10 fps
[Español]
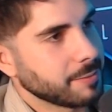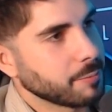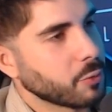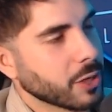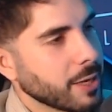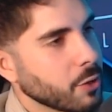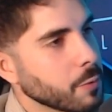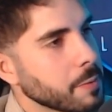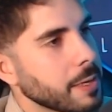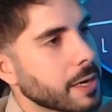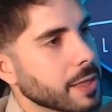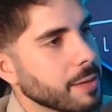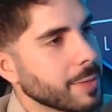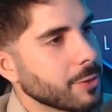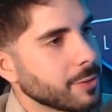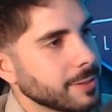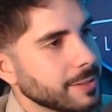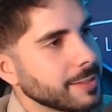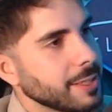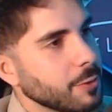porque ya no viví el recibimiento
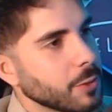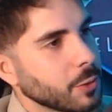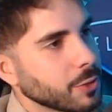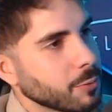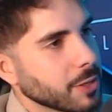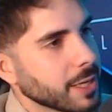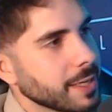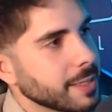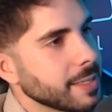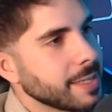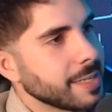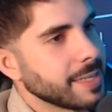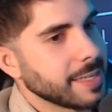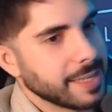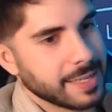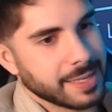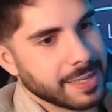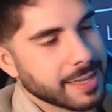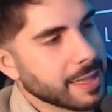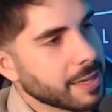y luego te cuento por qué.
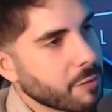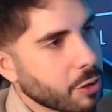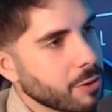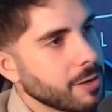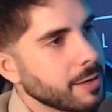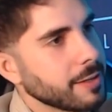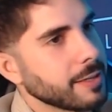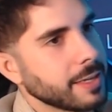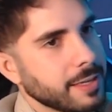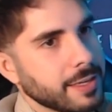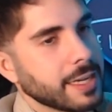Y del de Ferrol, eh, que